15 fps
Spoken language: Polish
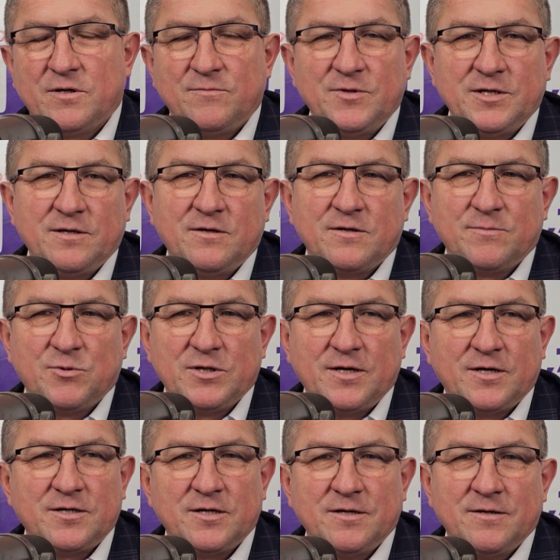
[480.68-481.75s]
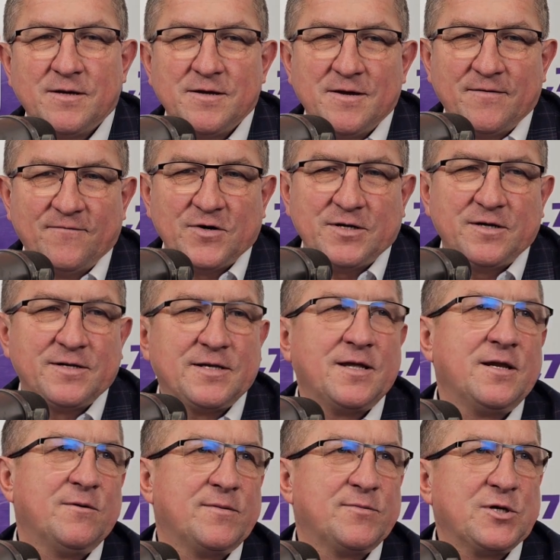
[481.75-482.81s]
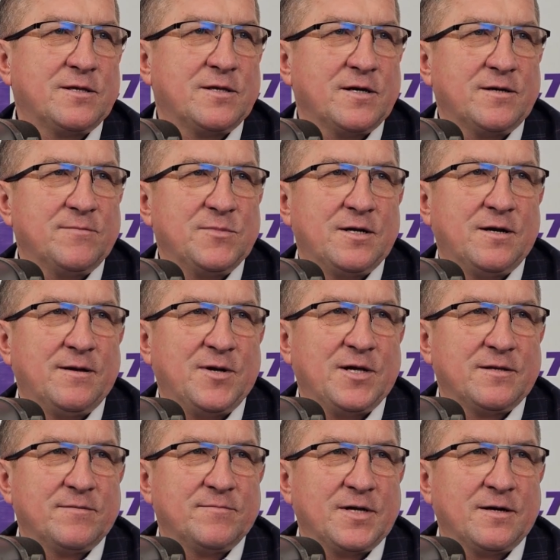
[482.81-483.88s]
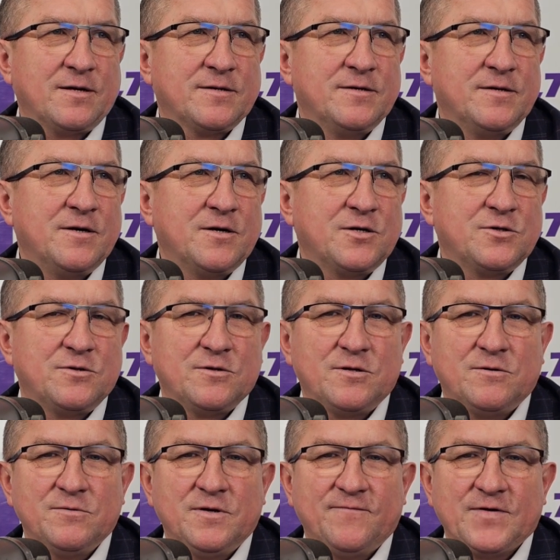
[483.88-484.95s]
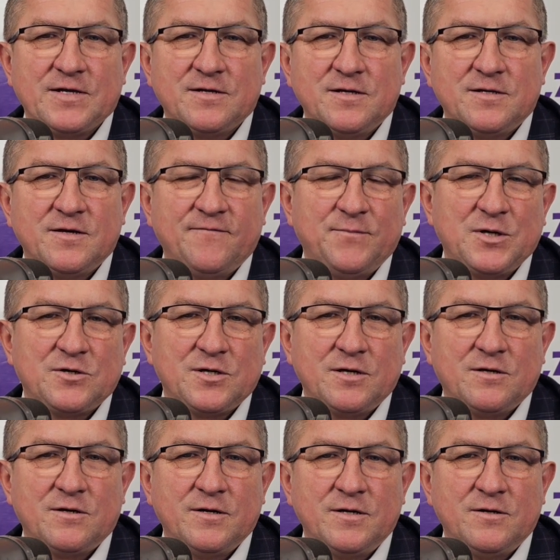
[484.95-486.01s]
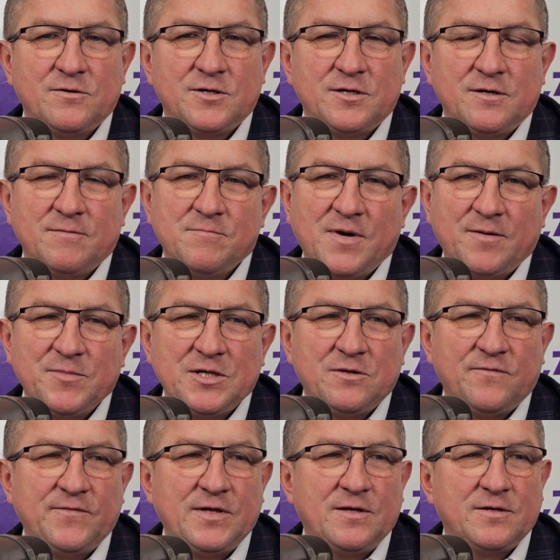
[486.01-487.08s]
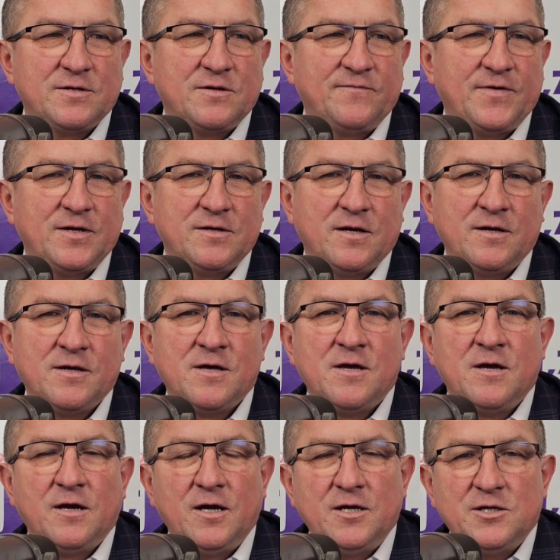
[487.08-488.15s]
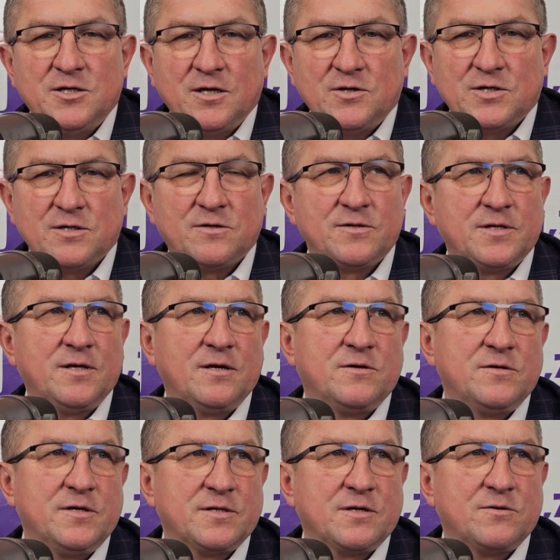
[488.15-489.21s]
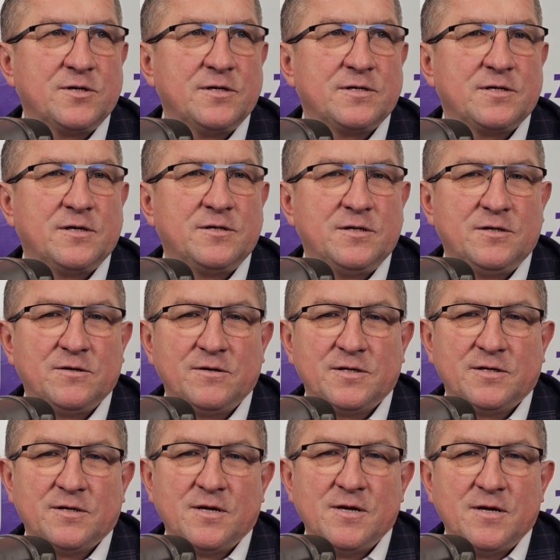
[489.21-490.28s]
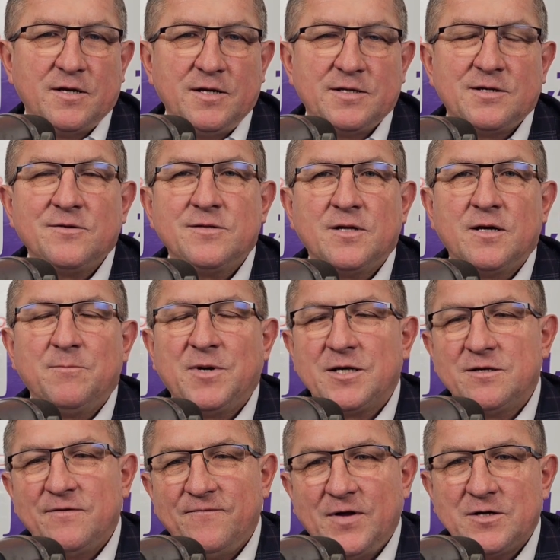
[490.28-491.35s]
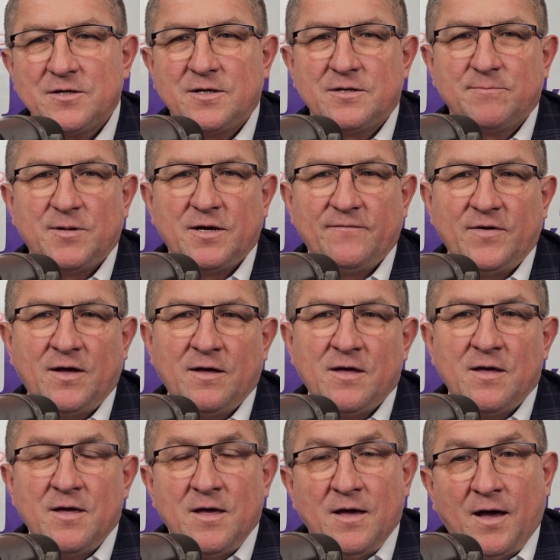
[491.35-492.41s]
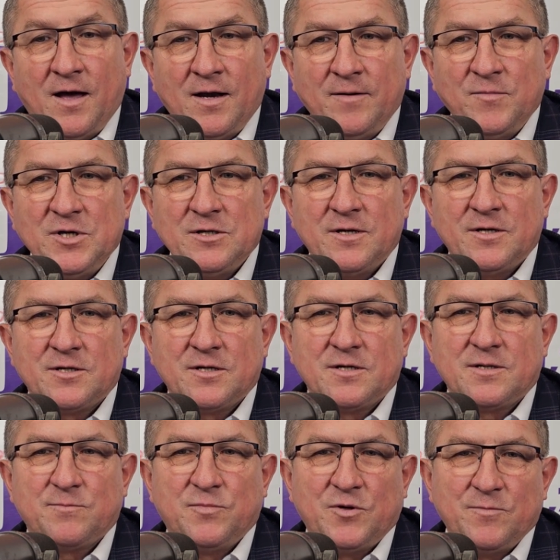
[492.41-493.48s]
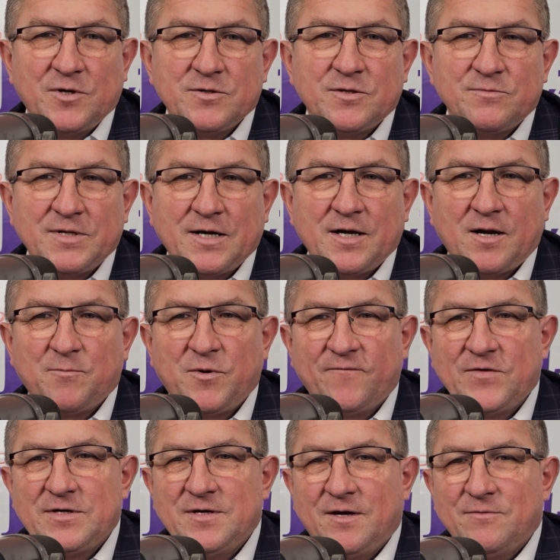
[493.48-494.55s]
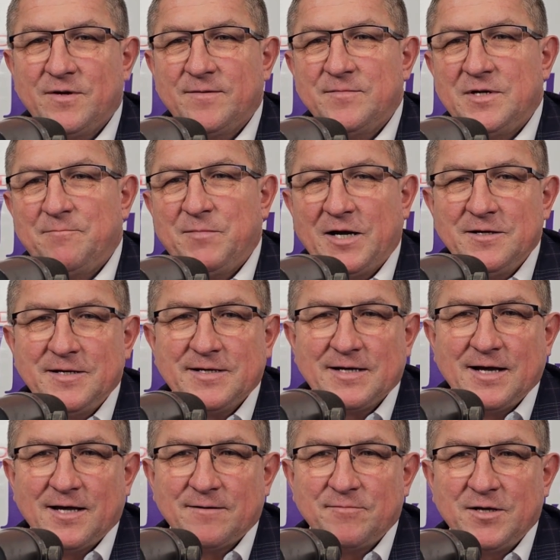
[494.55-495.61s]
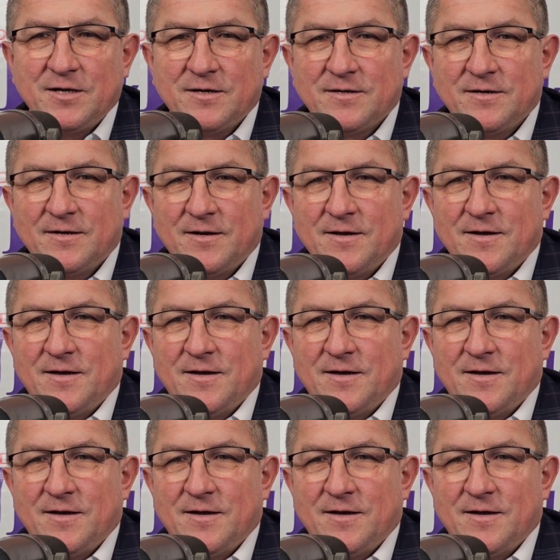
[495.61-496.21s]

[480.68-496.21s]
i Komisji Gospodarczej właśnie stanęła przed takim dylematem, tak? Którą inwestycję w pierwszej kolejności? Mamy dofinansowanie i ciężko z niego nie skorzystać. I to jest istotna i bardzo ważna sprawa, ale myślę, że z pomocą, tak jak powiedziałem, i pani skarbnik,